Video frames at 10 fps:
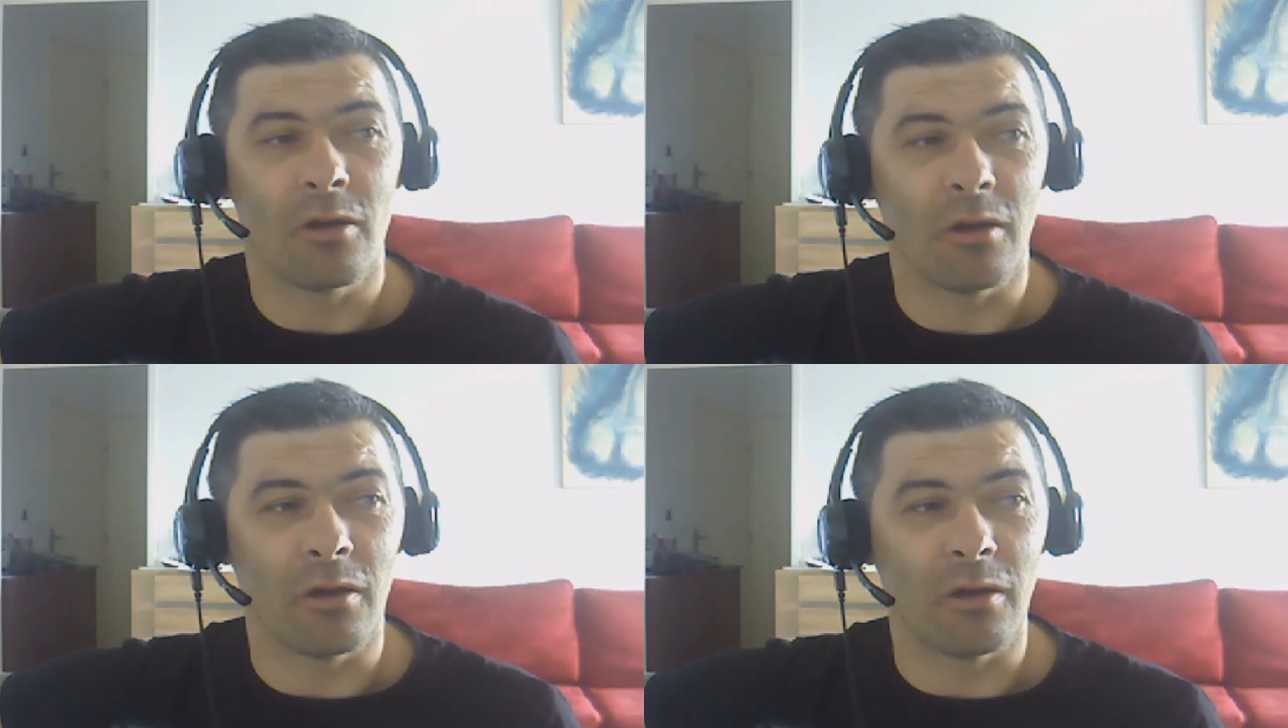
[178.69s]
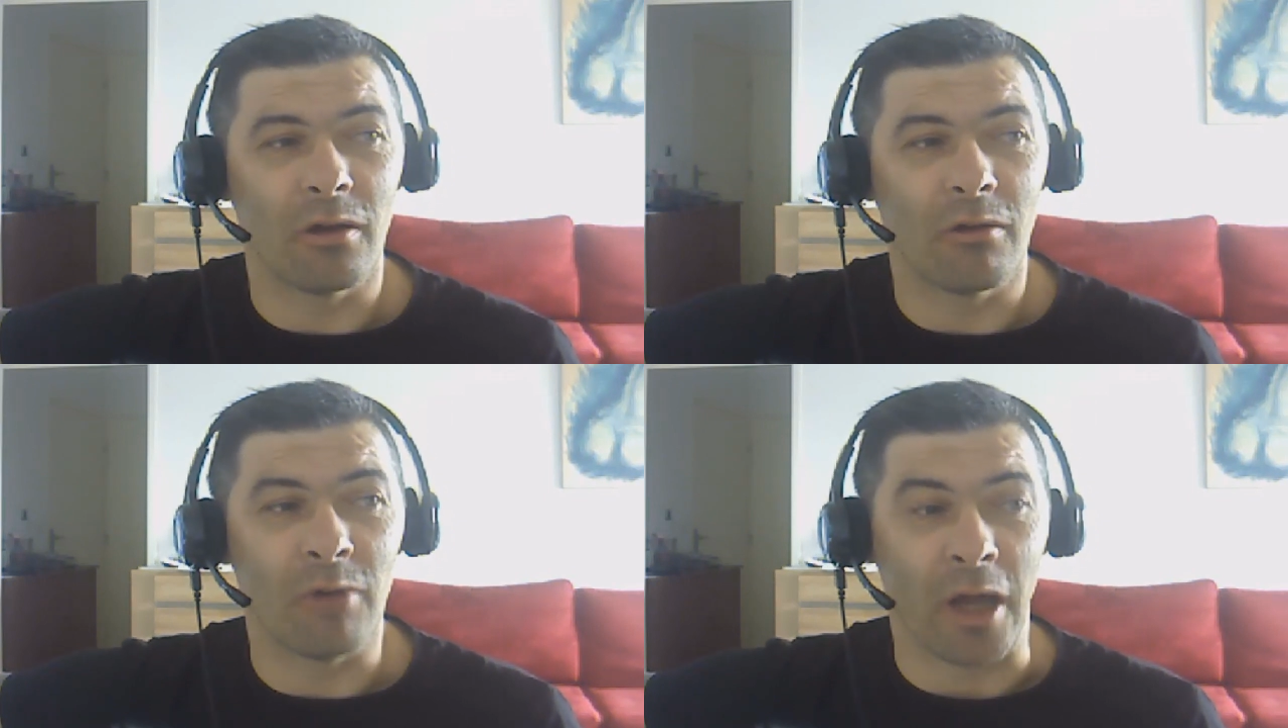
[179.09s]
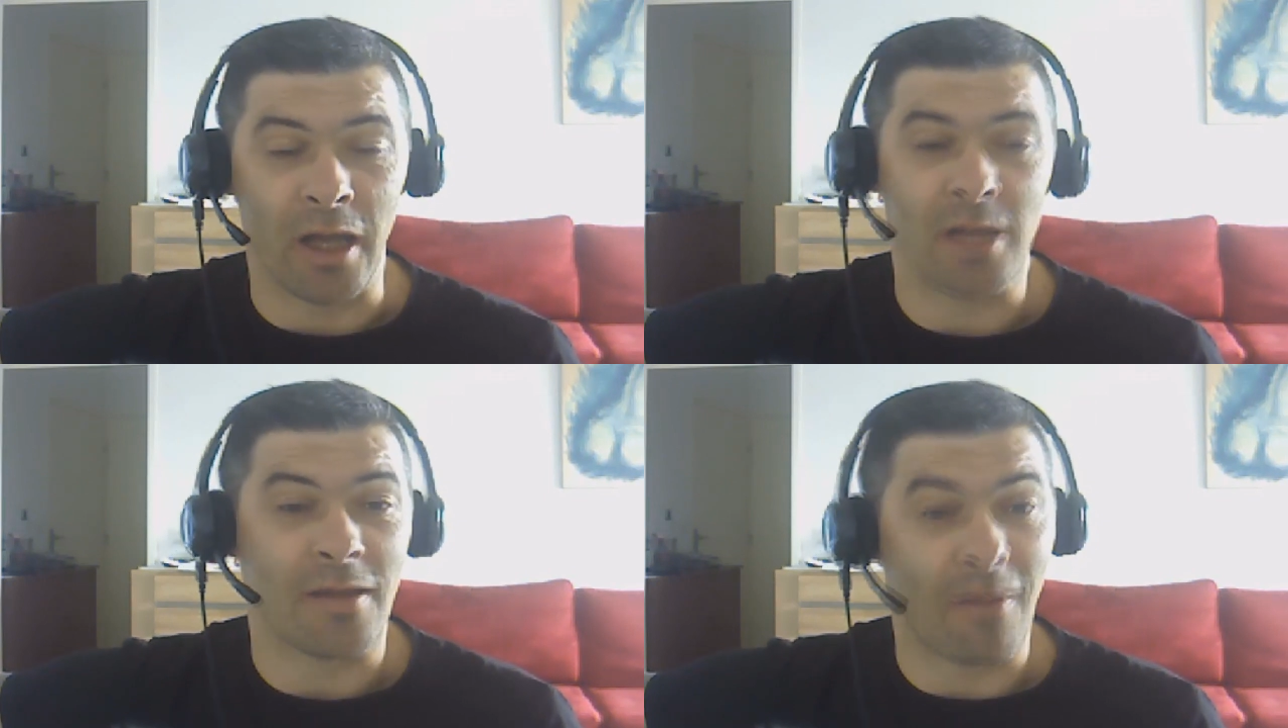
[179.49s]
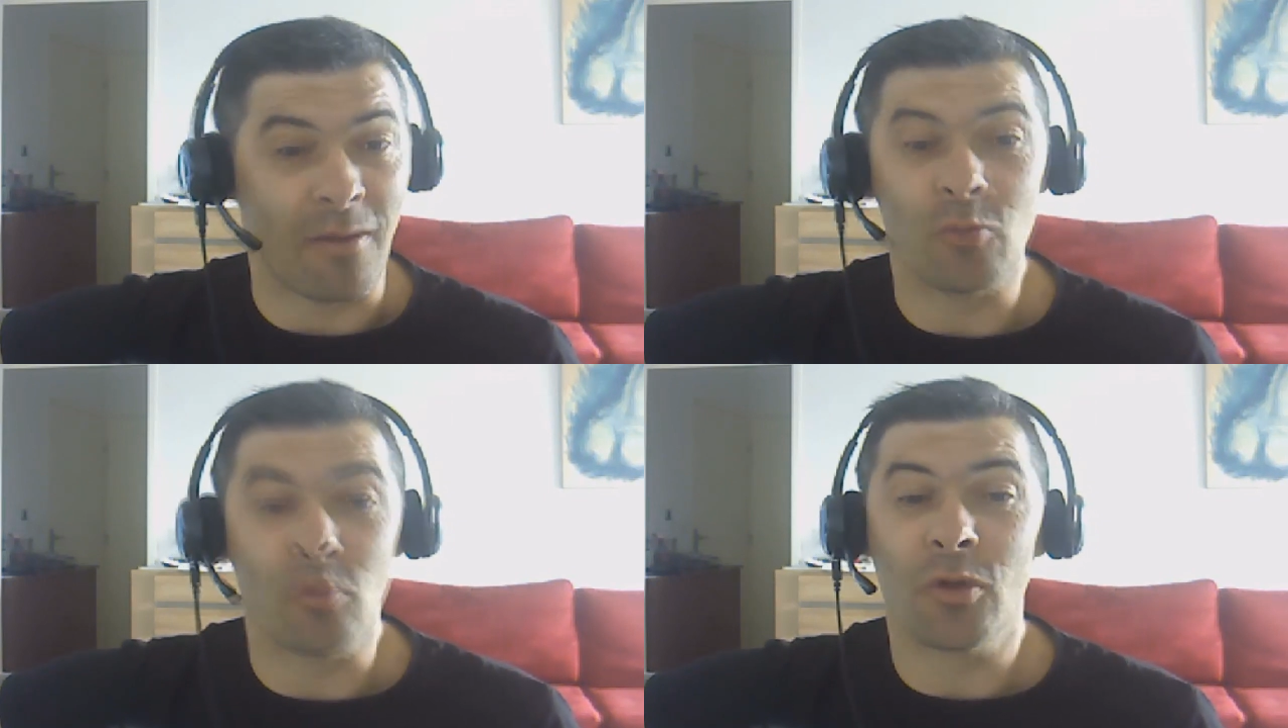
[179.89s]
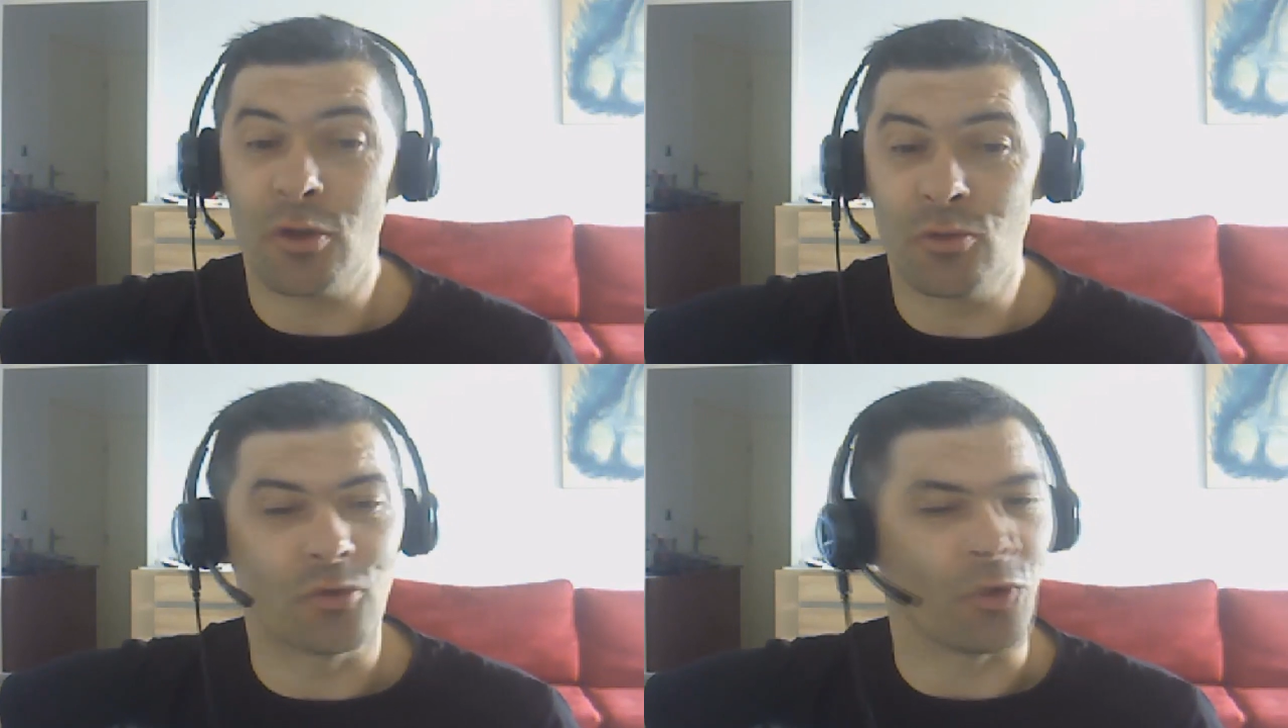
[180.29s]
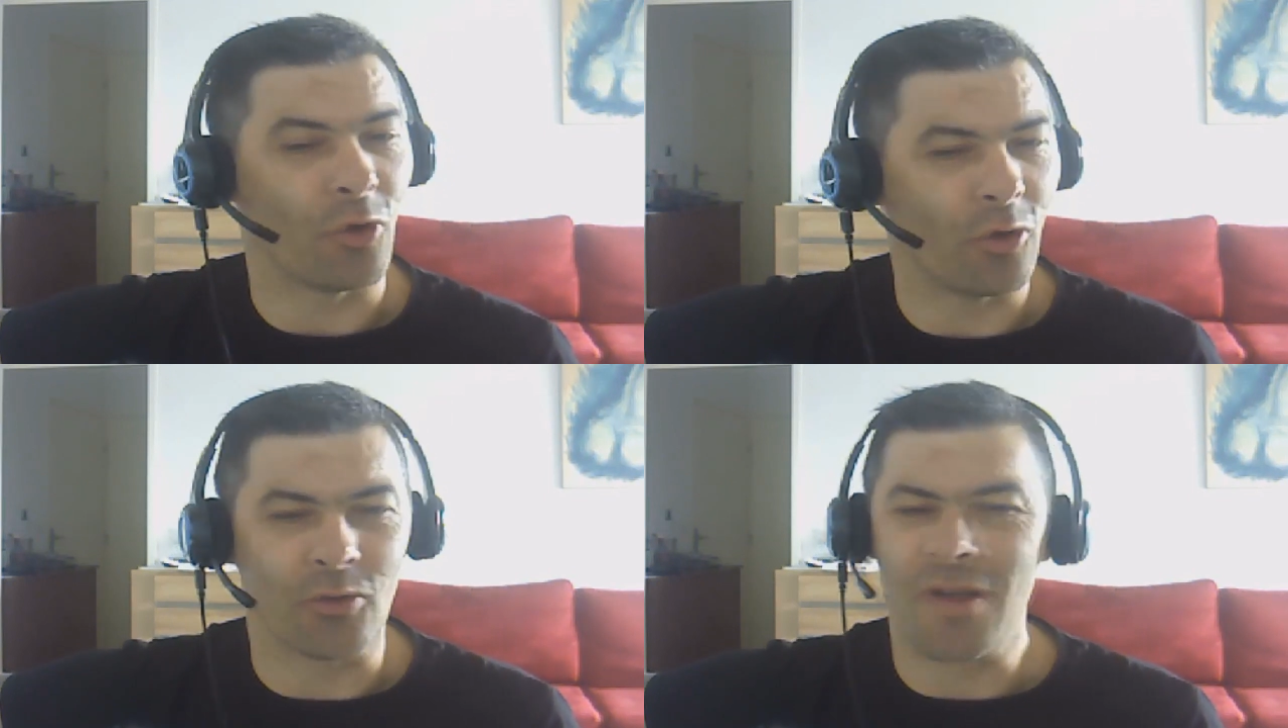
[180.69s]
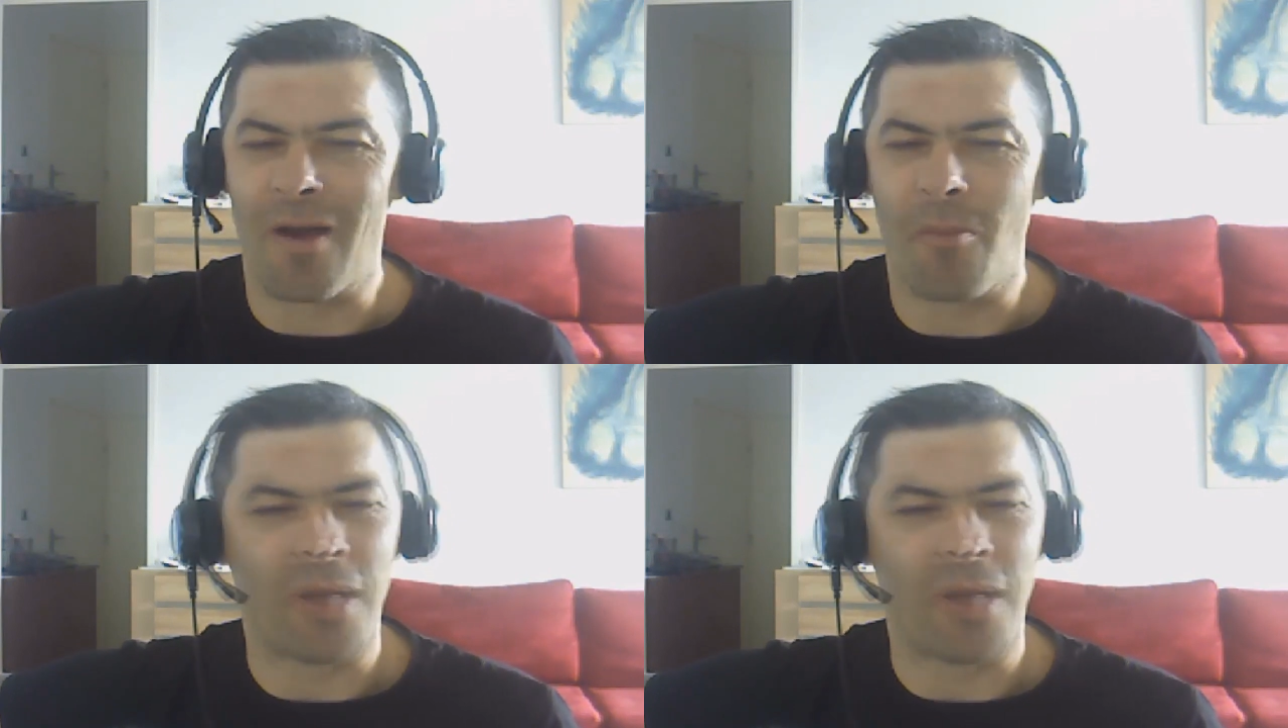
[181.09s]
ouais, ça va me demander du temps, donc ça va